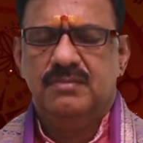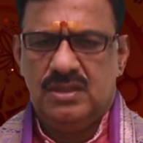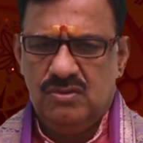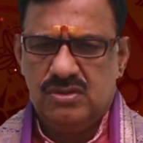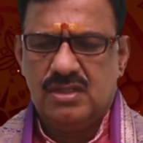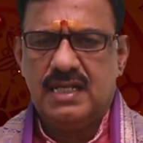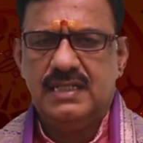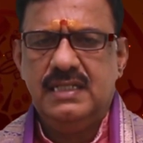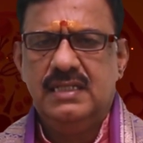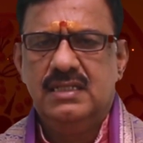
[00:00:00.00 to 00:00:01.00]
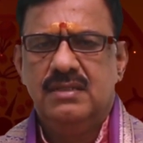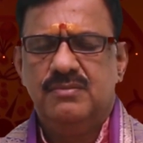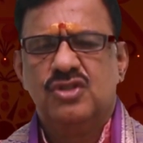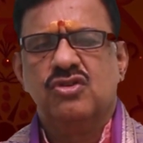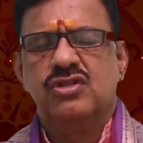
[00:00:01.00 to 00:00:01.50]
బంధువులతో కానీ
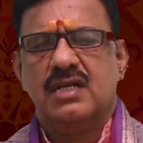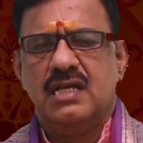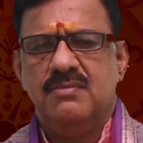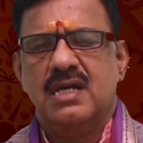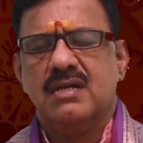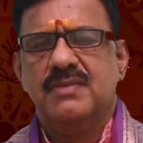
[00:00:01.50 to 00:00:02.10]
మిత్రులతో కానీ మాట